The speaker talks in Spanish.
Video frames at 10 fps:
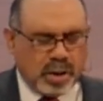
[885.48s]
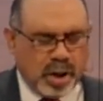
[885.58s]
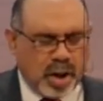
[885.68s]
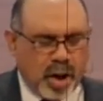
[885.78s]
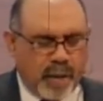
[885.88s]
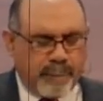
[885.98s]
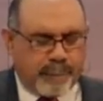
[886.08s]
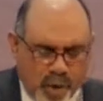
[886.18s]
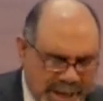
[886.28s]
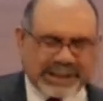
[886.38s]
voy a
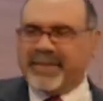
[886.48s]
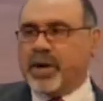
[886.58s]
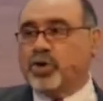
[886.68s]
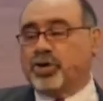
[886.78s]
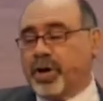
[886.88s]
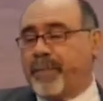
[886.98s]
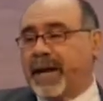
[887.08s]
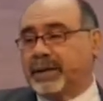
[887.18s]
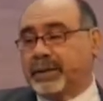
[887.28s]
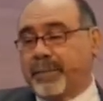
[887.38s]
tener gozo. De, de
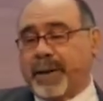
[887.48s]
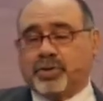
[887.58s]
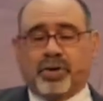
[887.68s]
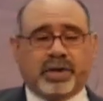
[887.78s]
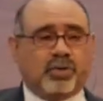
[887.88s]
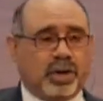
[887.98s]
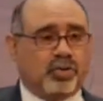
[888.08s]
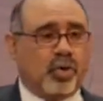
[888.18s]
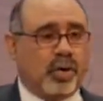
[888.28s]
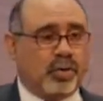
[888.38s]
paso, eso, eso
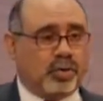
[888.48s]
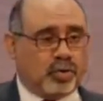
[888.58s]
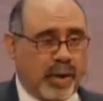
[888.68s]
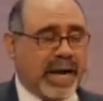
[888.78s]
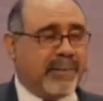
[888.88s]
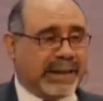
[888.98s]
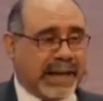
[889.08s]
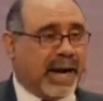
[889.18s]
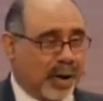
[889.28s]
suele matar el gozo.